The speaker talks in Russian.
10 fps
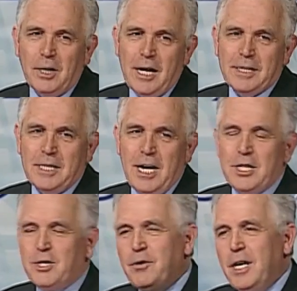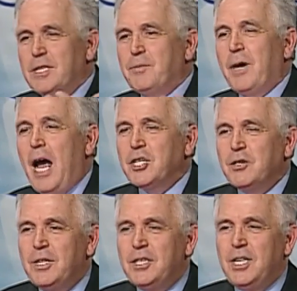Алексеевич, вы
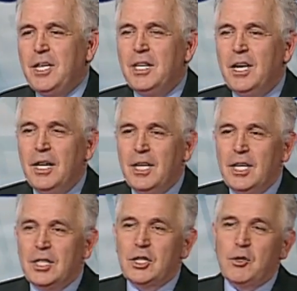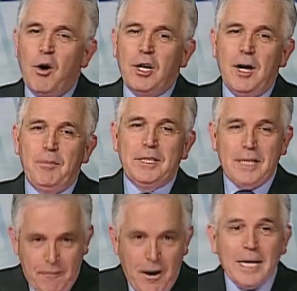спрашиваете, сколько бы
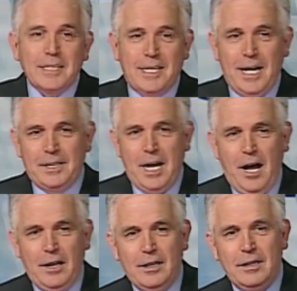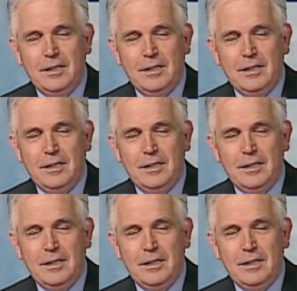за вас я дал,